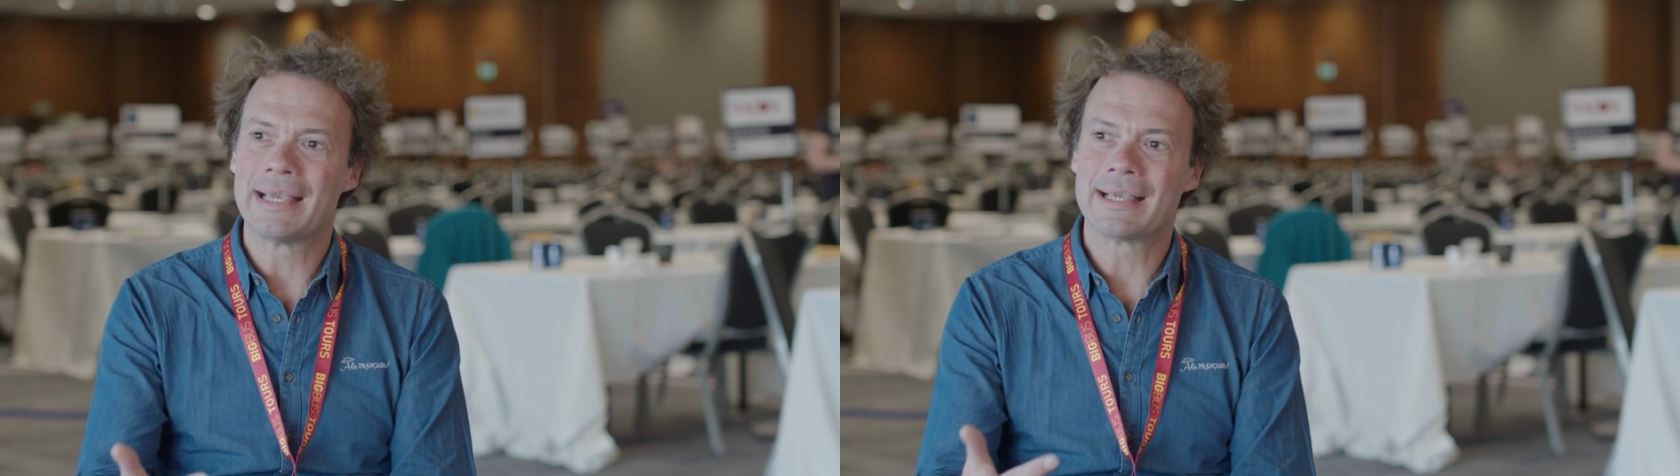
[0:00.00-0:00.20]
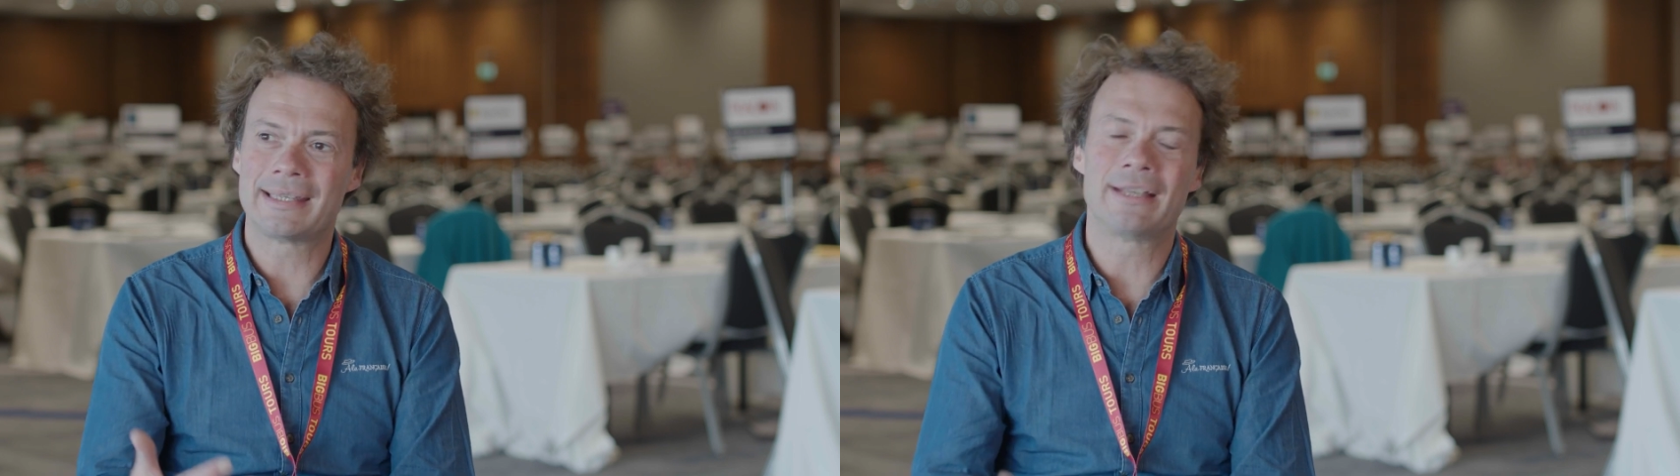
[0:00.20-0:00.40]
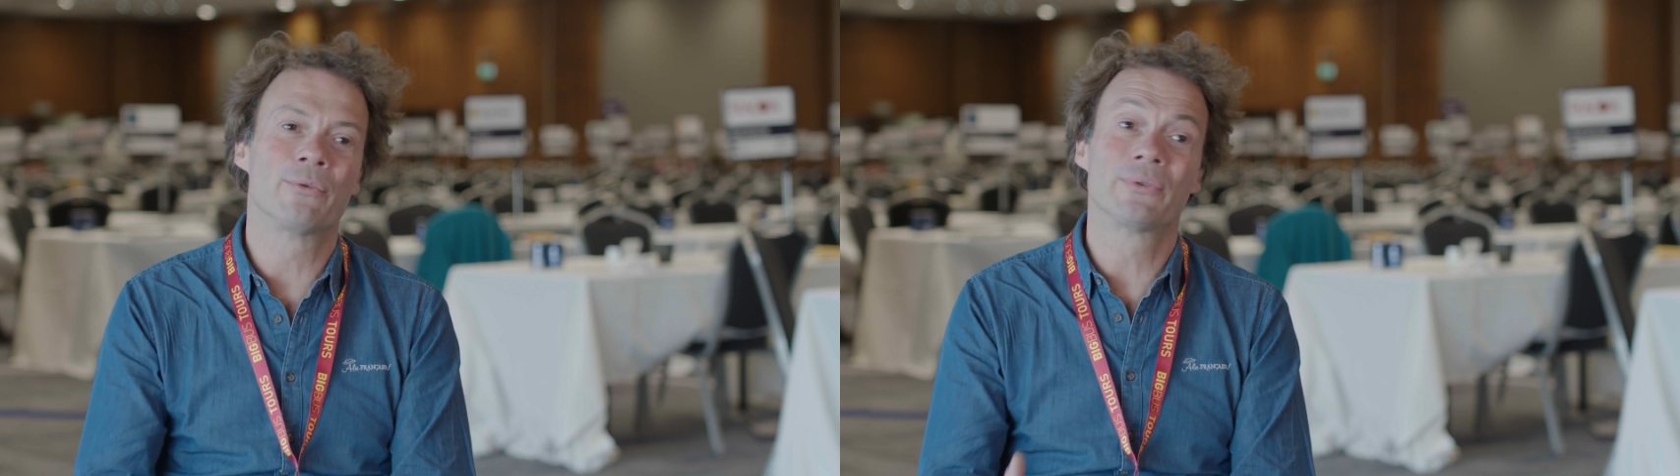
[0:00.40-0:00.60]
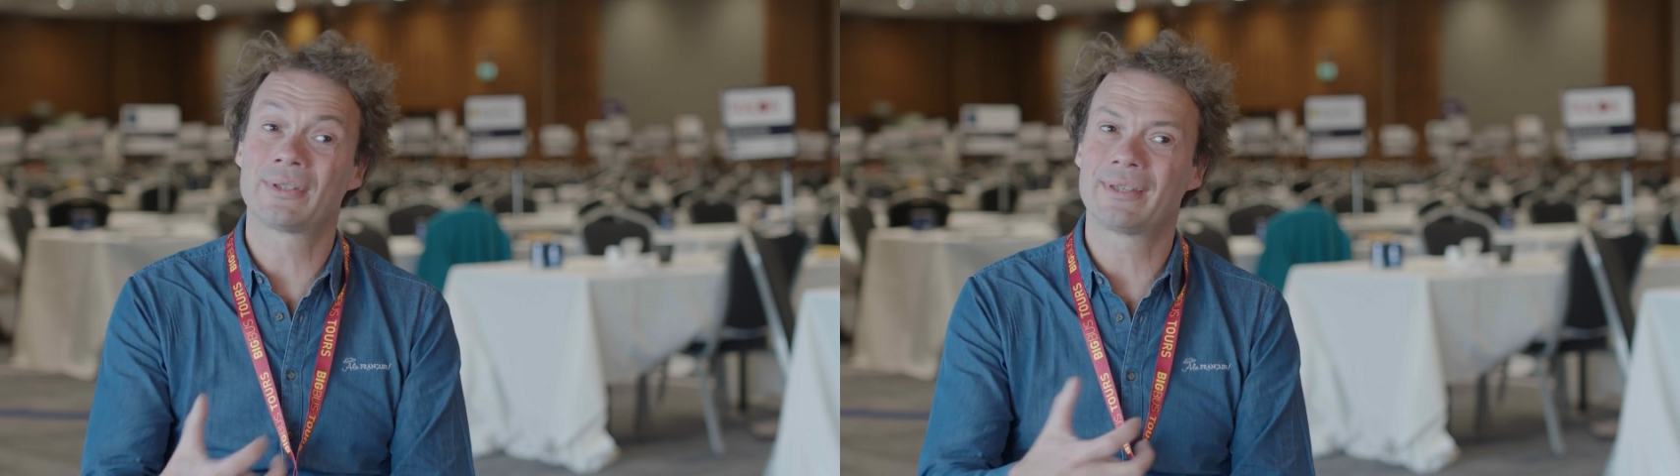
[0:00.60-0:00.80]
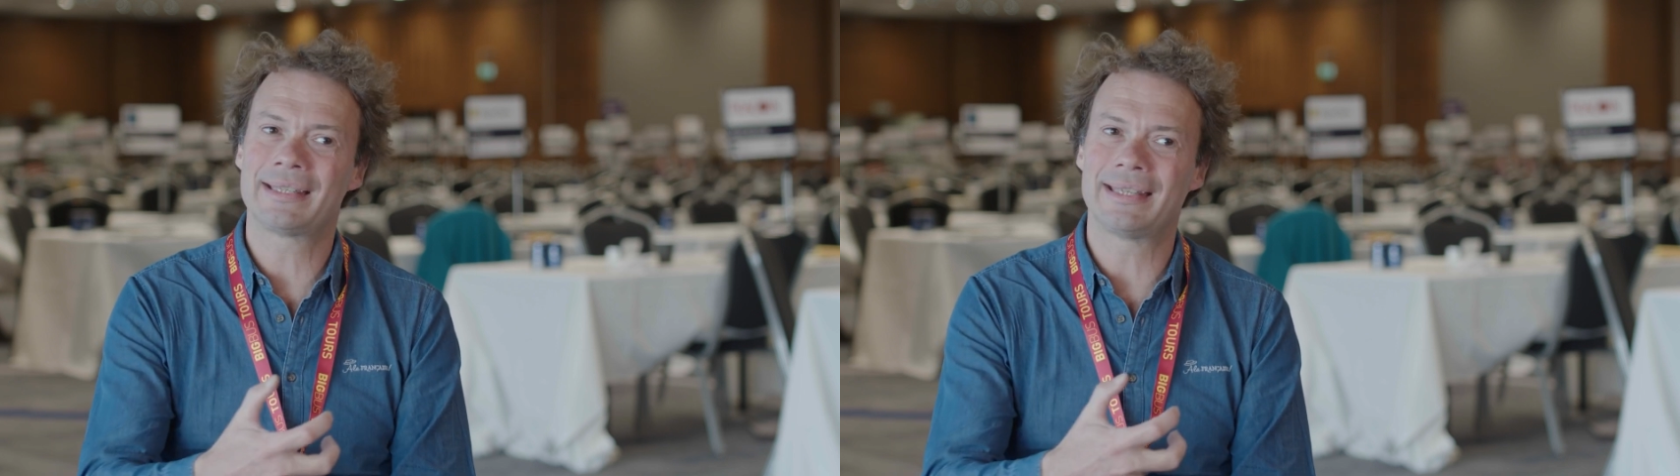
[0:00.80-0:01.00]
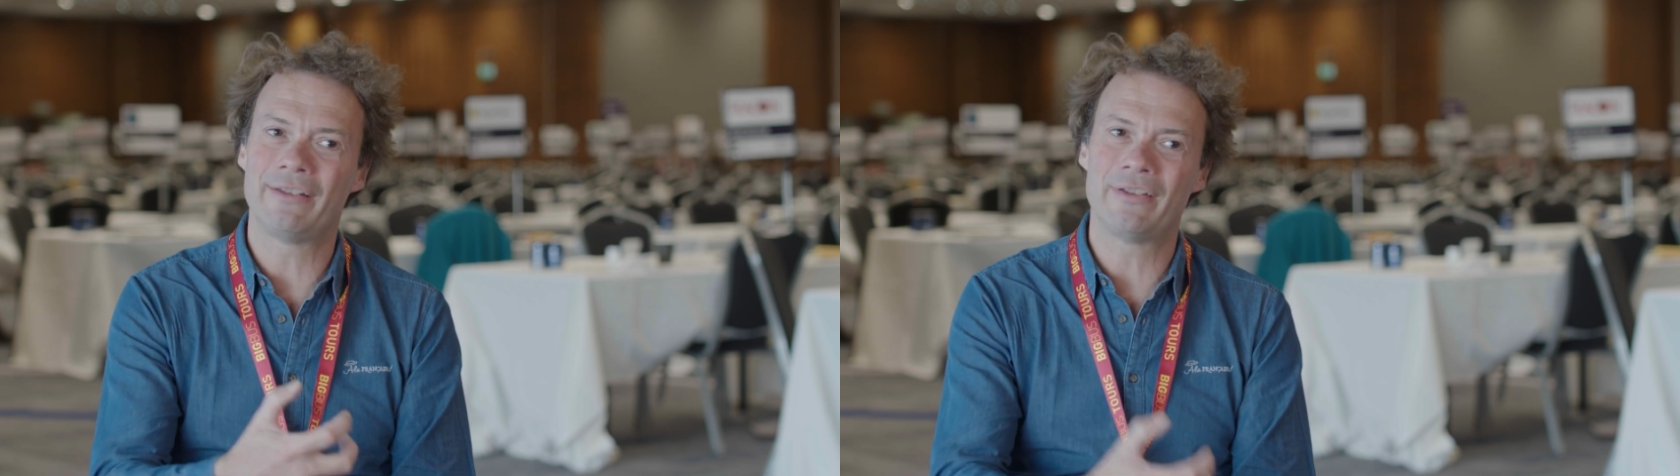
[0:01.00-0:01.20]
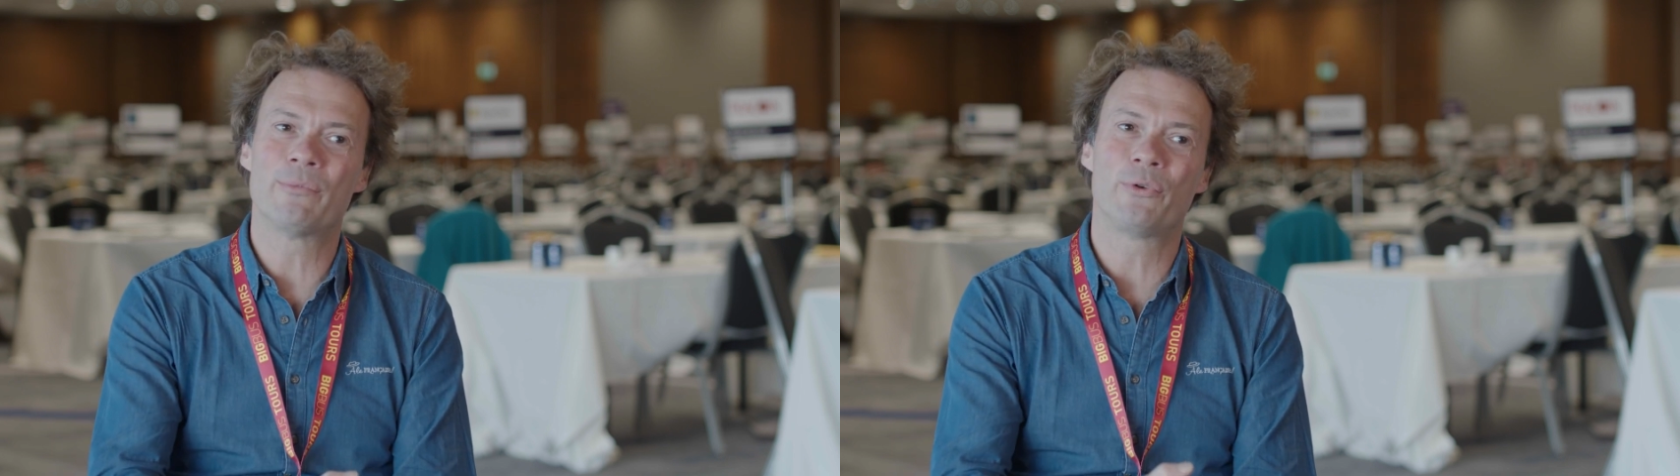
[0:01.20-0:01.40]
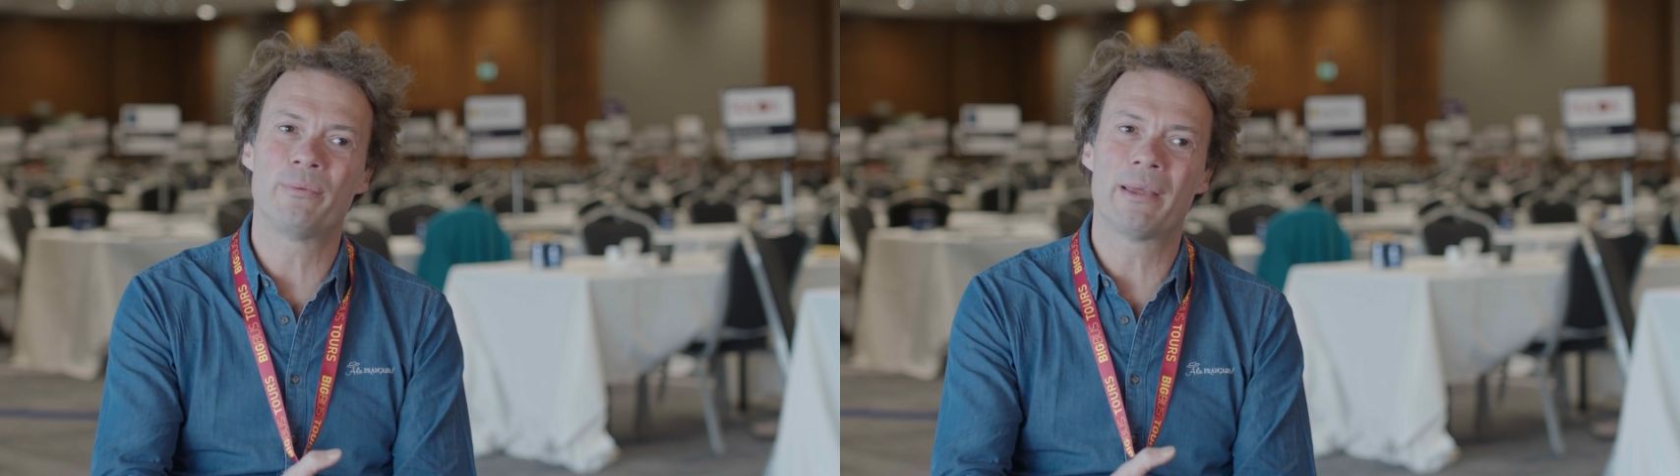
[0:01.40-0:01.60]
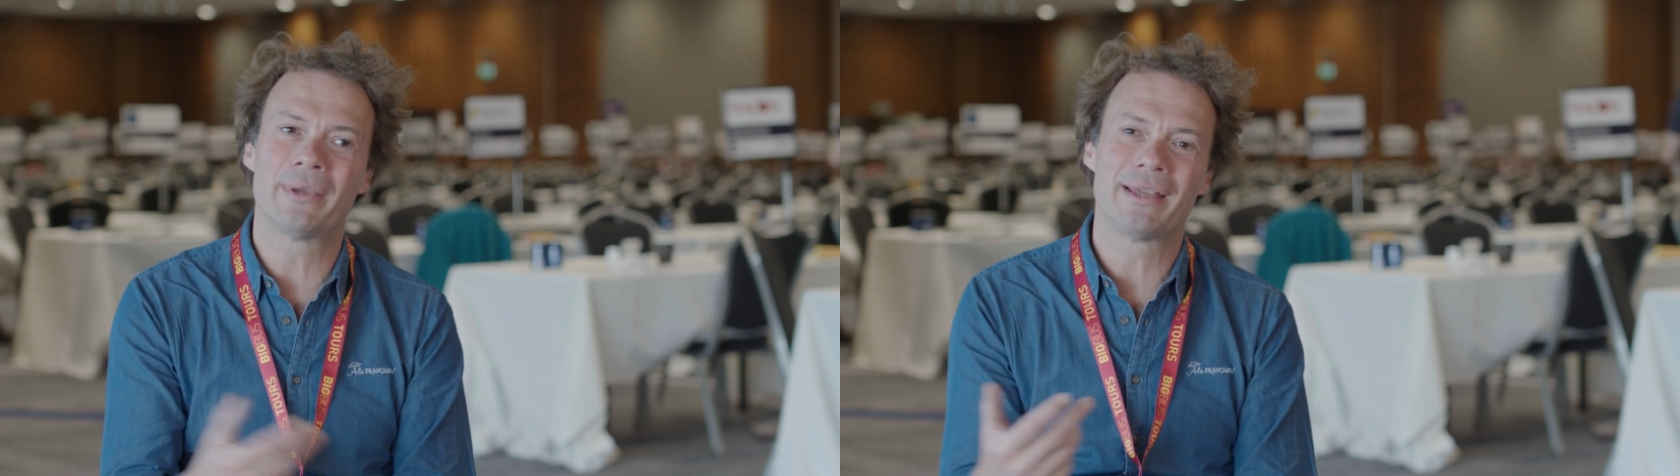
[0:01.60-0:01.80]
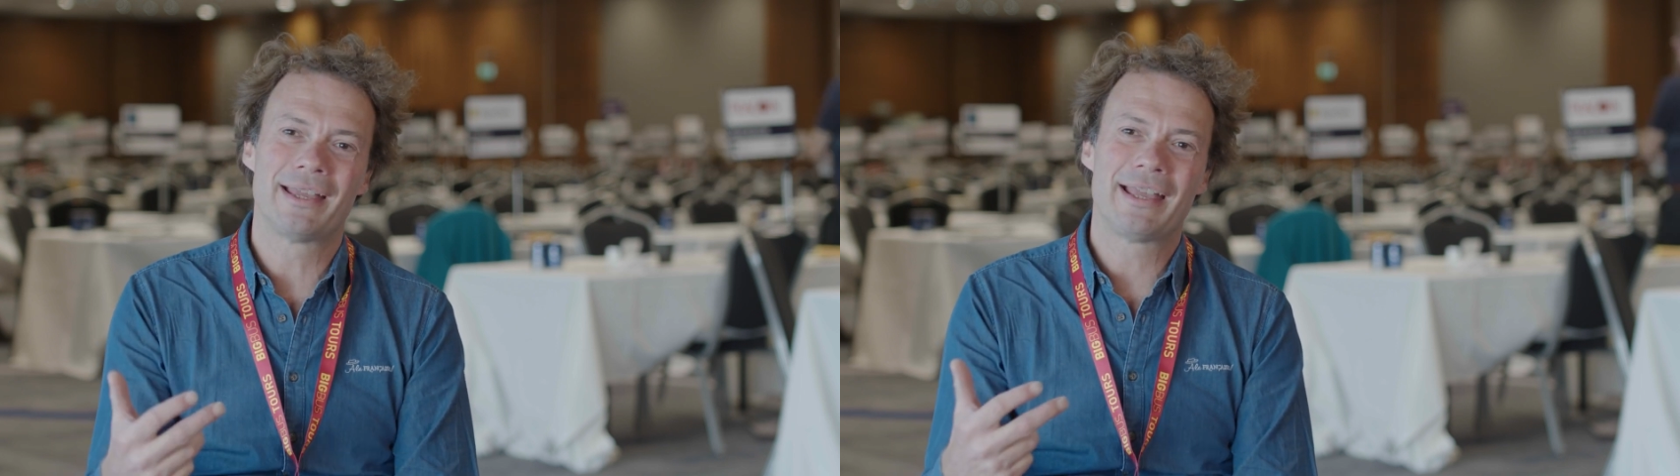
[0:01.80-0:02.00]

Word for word: ce qui compte c'est l'événement lui-même